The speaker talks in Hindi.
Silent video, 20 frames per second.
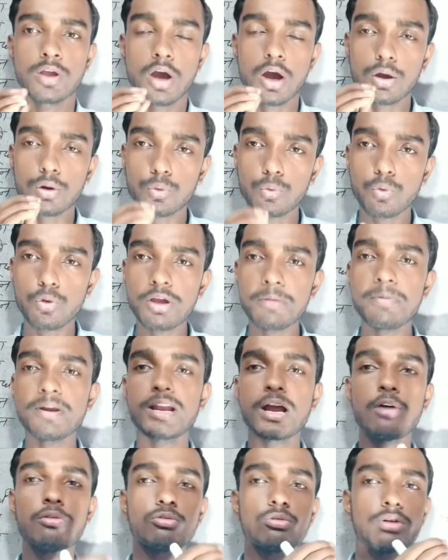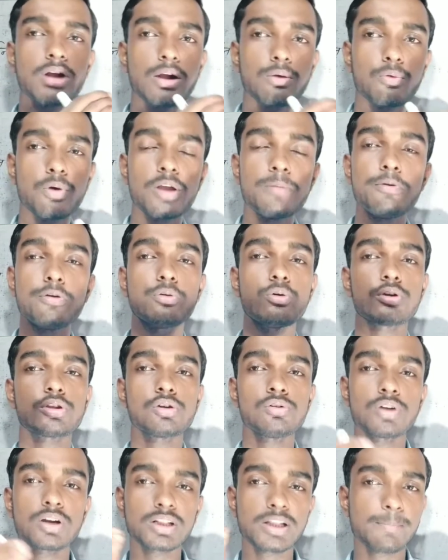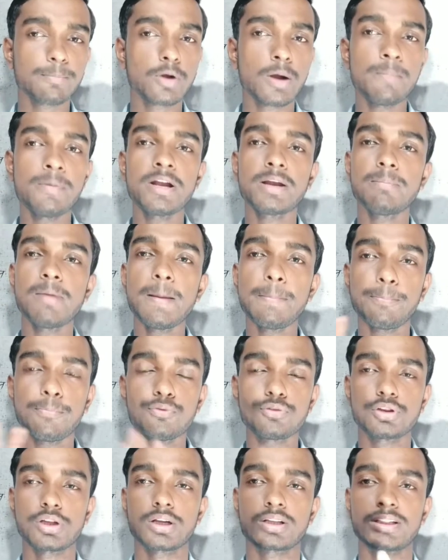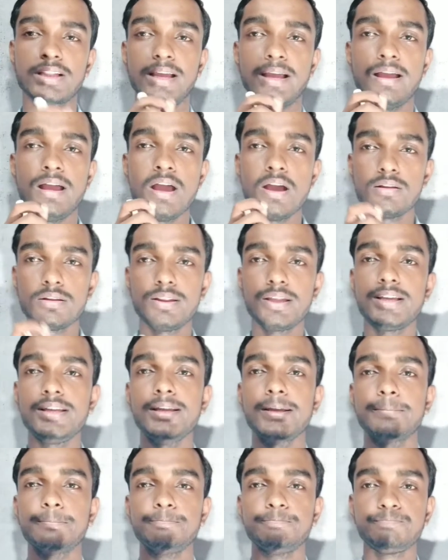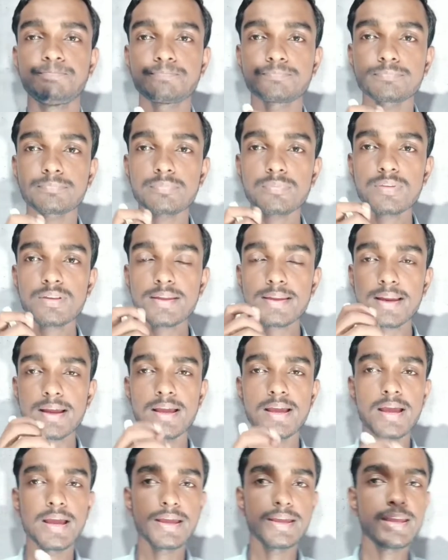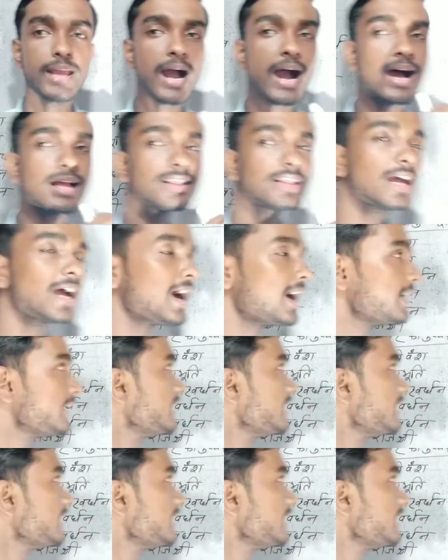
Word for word: और कोई भी डाउट होगा कोई भी क्वेश्चन होगा तो आप कमेंट में पूछ सकते हैं देखिए यहाँ से